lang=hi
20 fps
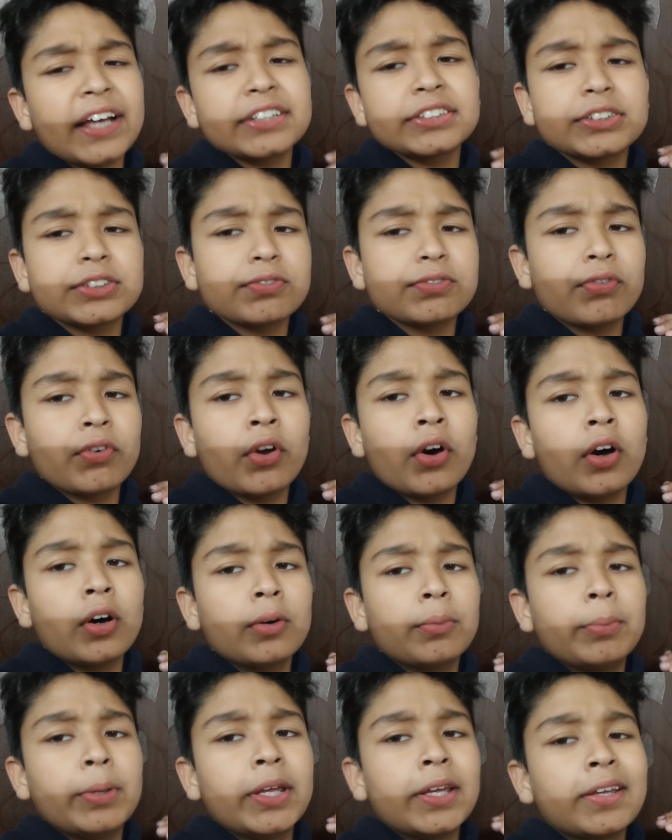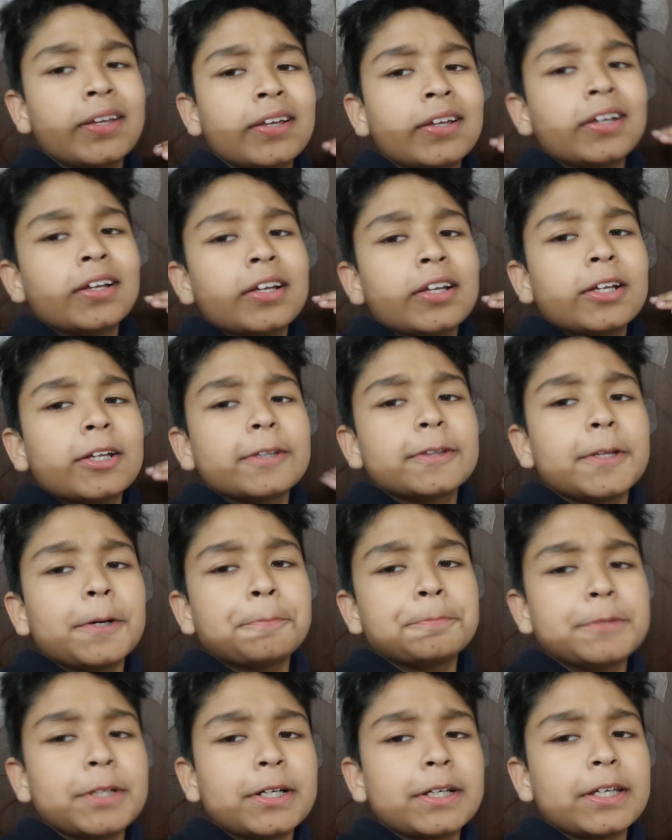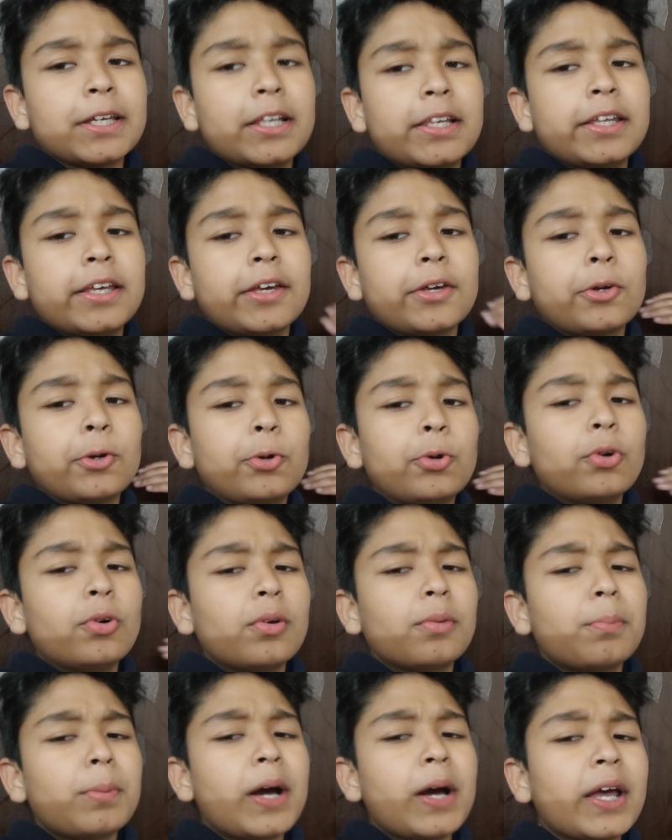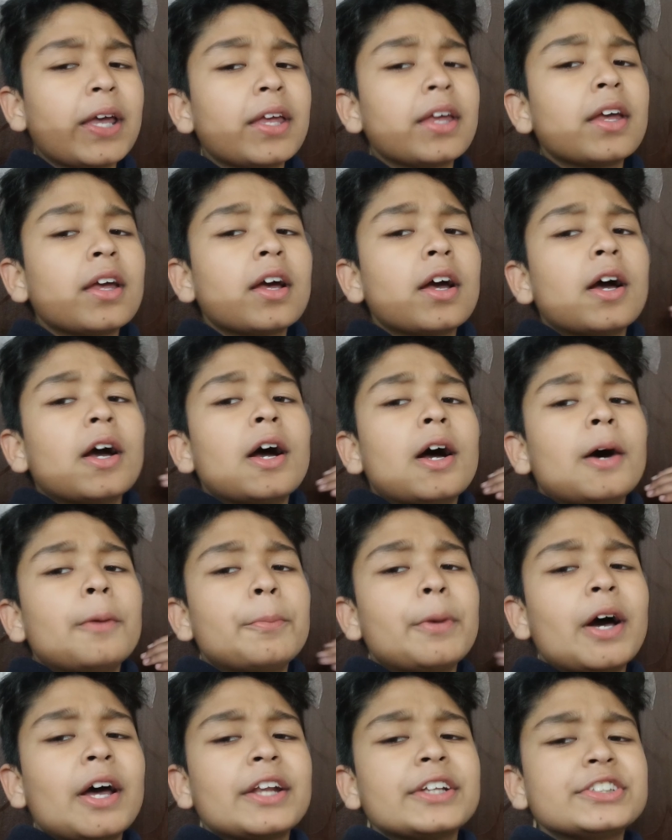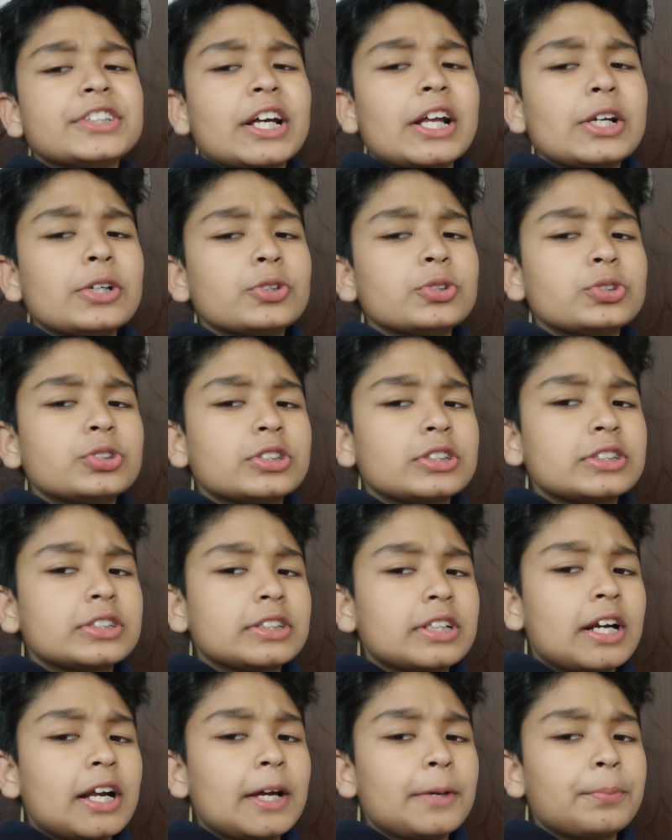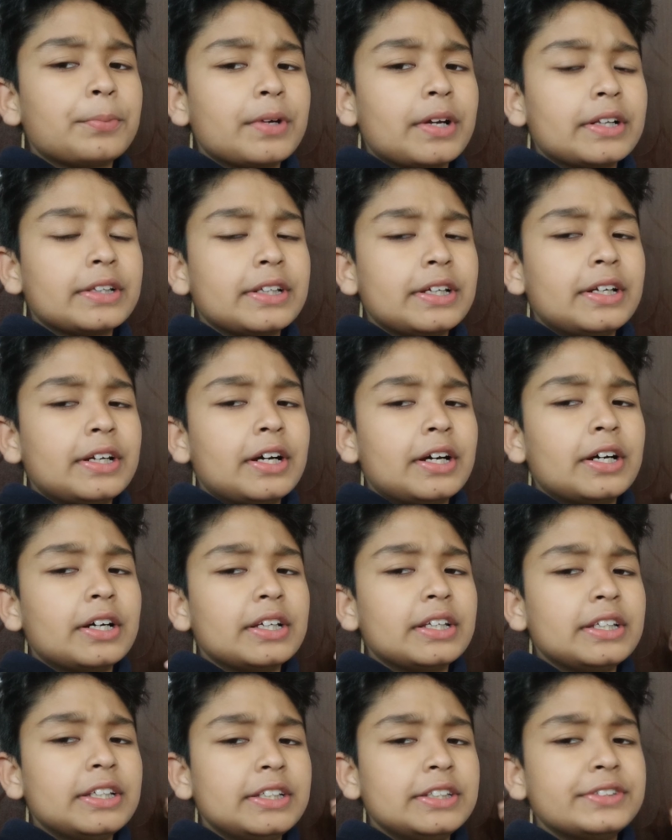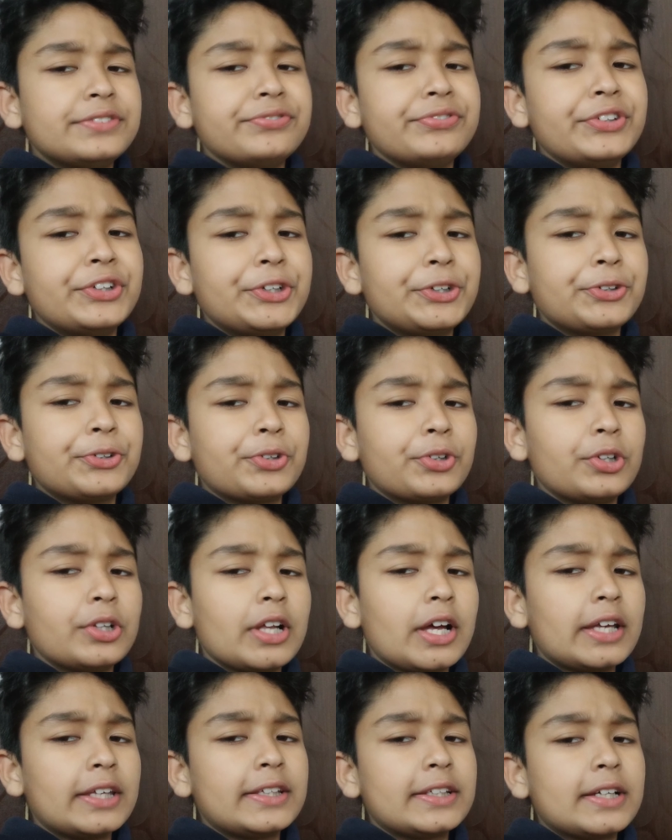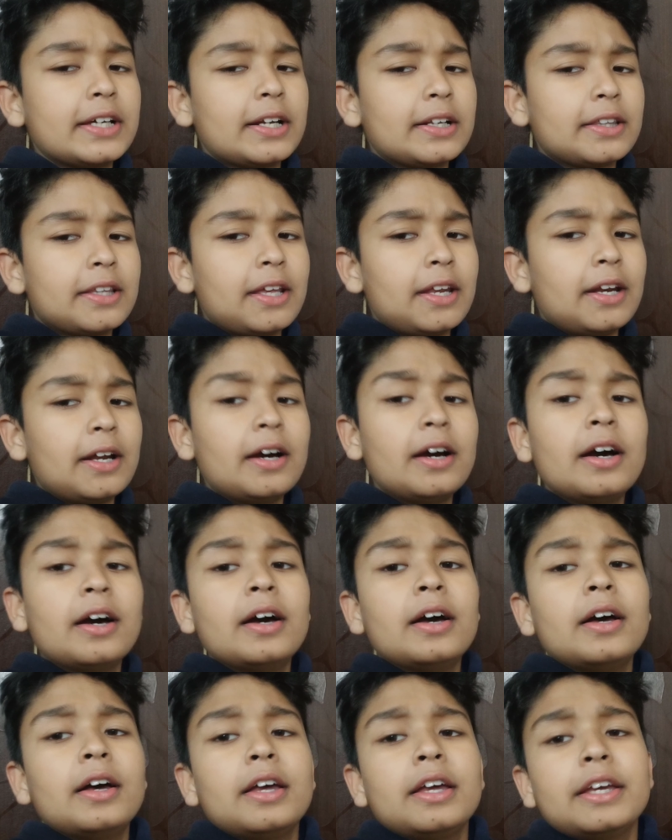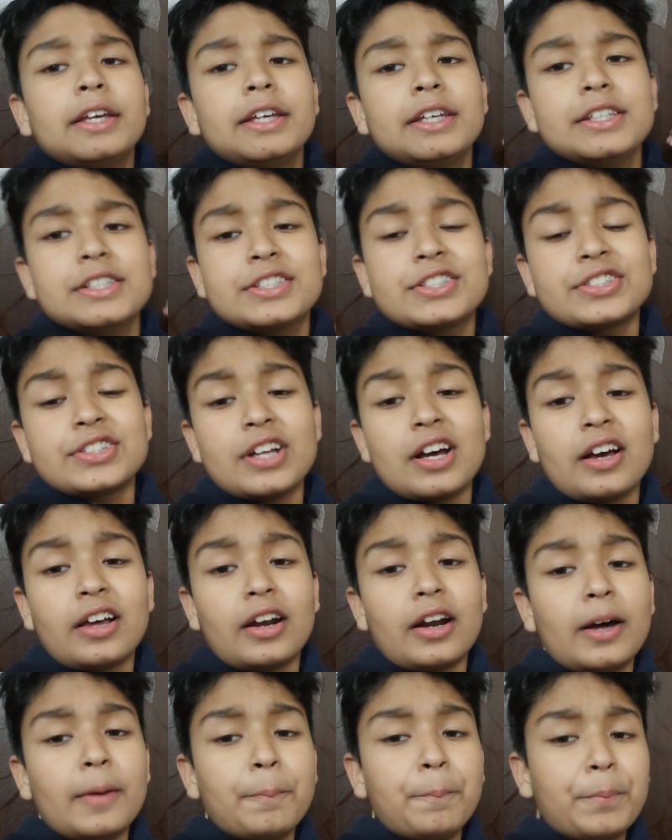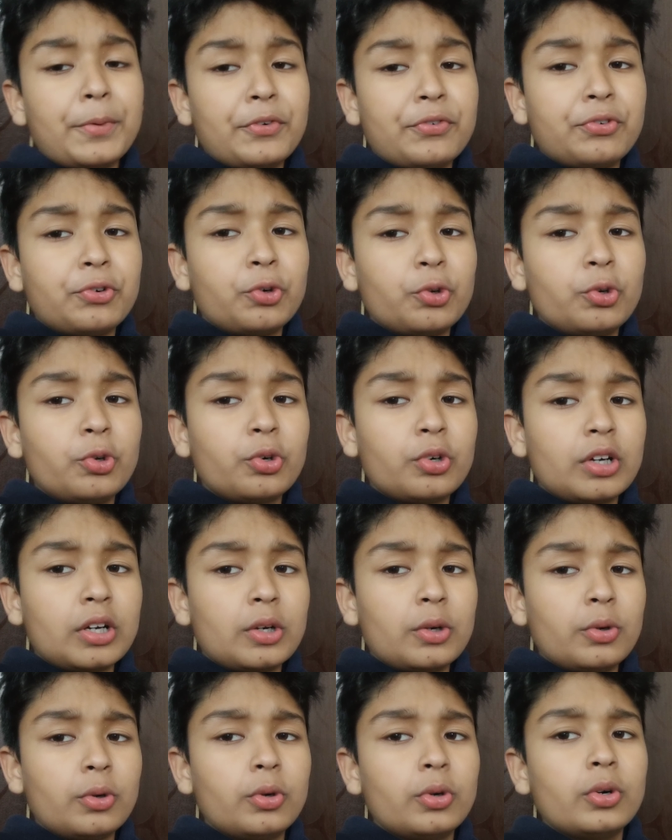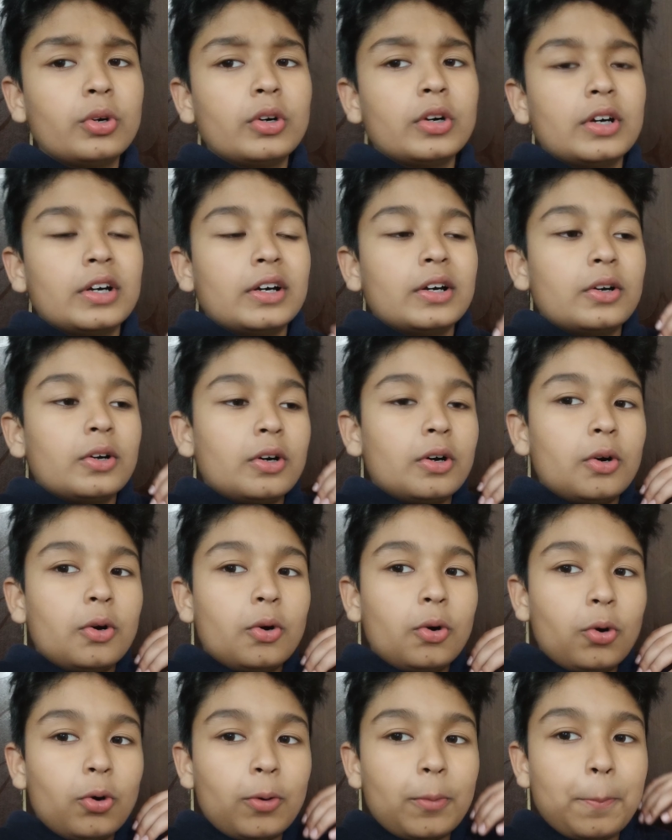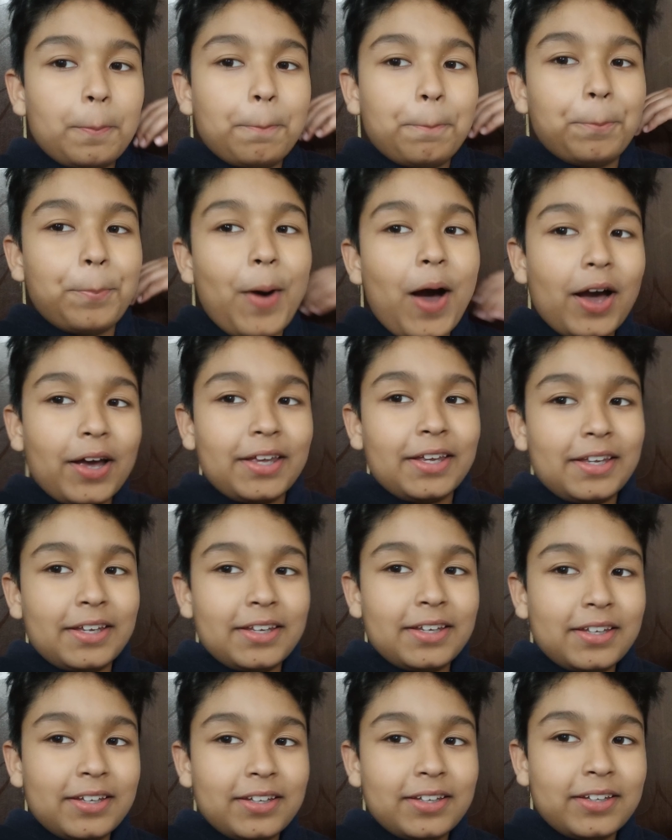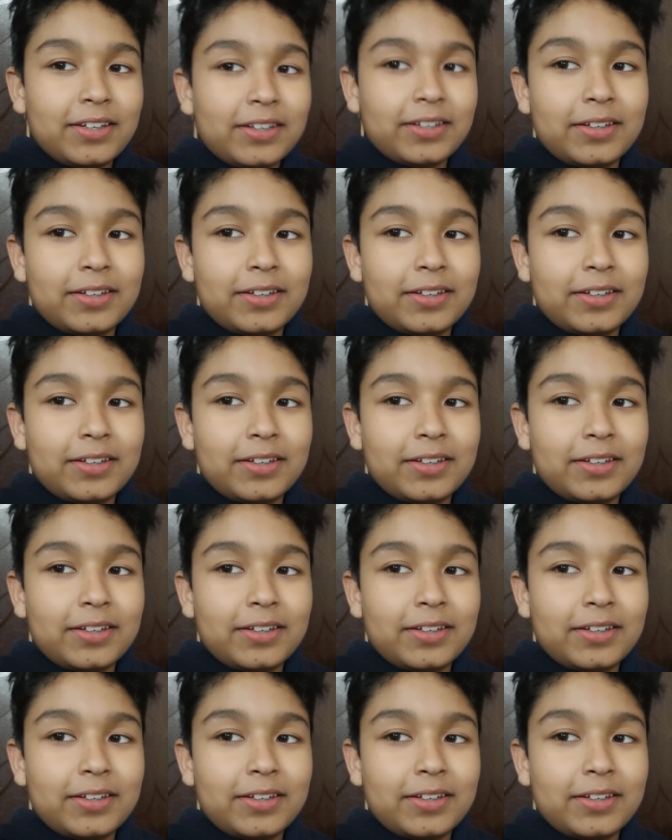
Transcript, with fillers: नेक्स्ट व्लॉग में तब तक के लिए गुड बाय हमारे चैनल को सब्सक्राइब कर देना इस वीडियो को लाइक कर देना इंस्टाग्राम पे फॉलो कर लो और बाय